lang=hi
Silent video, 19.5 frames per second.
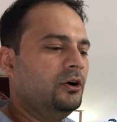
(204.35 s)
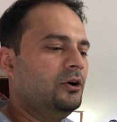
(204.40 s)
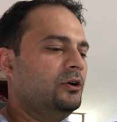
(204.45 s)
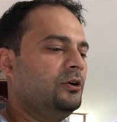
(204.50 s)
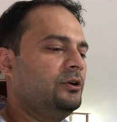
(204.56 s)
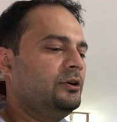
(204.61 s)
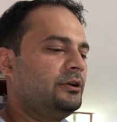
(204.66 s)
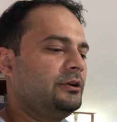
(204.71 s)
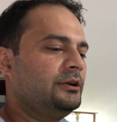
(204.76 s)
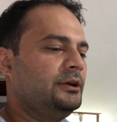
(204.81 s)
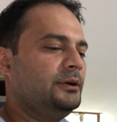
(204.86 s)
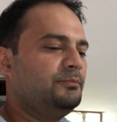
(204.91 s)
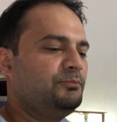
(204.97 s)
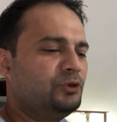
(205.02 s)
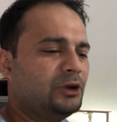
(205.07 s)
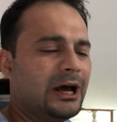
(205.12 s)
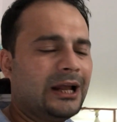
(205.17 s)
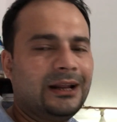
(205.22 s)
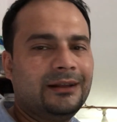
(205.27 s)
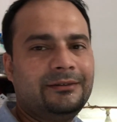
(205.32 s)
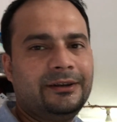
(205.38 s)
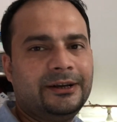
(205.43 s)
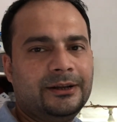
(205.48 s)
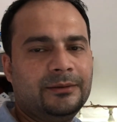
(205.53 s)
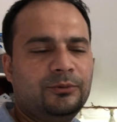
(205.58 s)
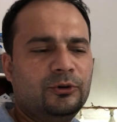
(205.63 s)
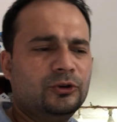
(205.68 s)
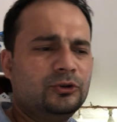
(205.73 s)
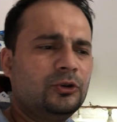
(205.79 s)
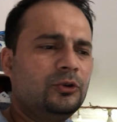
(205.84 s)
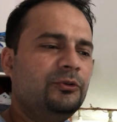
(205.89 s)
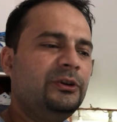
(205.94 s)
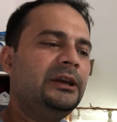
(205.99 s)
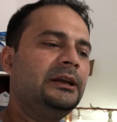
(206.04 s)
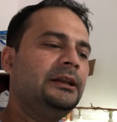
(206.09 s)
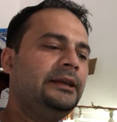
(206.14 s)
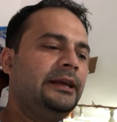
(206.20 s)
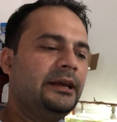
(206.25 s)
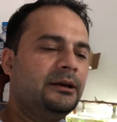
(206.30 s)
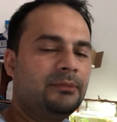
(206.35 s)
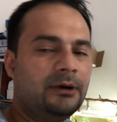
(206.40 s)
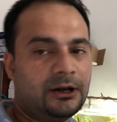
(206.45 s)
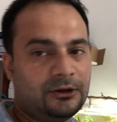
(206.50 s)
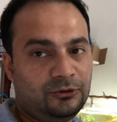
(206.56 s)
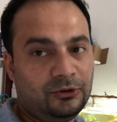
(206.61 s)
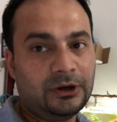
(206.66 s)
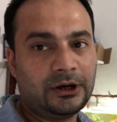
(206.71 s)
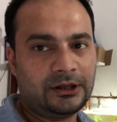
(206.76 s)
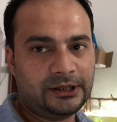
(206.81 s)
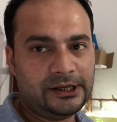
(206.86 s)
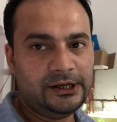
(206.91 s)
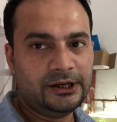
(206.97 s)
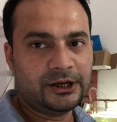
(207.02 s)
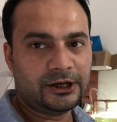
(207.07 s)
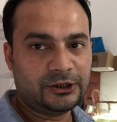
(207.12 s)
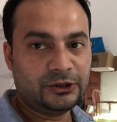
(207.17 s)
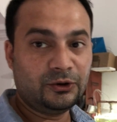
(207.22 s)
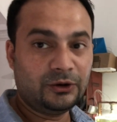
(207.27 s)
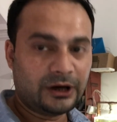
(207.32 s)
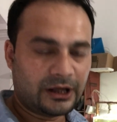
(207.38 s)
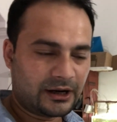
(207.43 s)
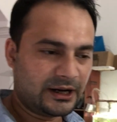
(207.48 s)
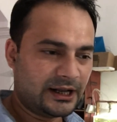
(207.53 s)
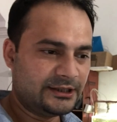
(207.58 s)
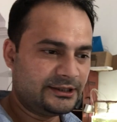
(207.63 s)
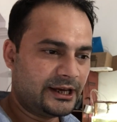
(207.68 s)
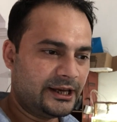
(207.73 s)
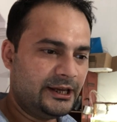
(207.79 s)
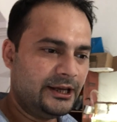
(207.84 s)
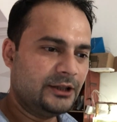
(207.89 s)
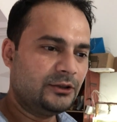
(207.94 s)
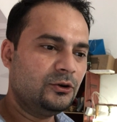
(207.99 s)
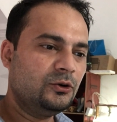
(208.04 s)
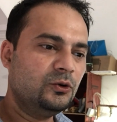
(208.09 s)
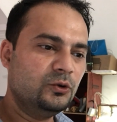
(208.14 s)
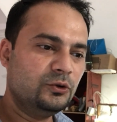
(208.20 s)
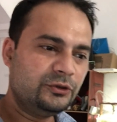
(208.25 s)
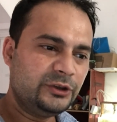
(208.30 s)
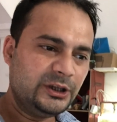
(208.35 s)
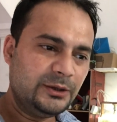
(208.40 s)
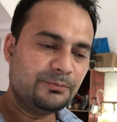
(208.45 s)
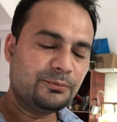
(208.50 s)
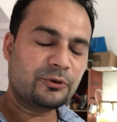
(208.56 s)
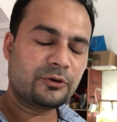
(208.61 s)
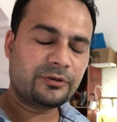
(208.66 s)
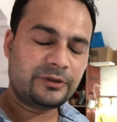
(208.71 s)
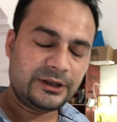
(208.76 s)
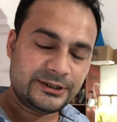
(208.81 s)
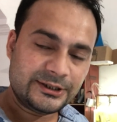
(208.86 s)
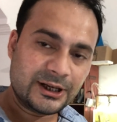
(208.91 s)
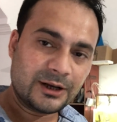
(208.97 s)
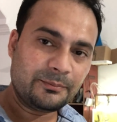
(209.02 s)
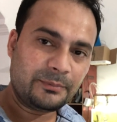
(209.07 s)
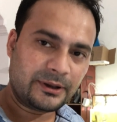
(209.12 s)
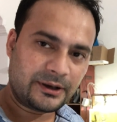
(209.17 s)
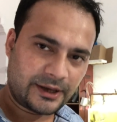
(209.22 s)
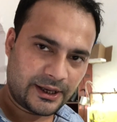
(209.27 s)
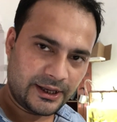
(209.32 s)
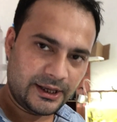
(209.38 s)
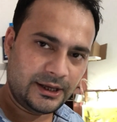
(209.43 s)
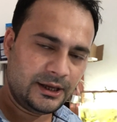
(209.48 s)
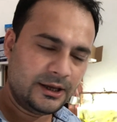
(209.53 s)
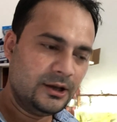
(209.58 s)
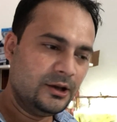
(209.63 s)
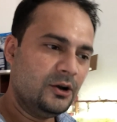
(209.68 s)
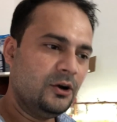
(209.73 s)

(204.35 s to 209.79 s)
और पुराना सेटअप हो तो वीकली एक बार तो करते ही करते हो करना चाहिए तो उसी प्रोसीजर पे रहे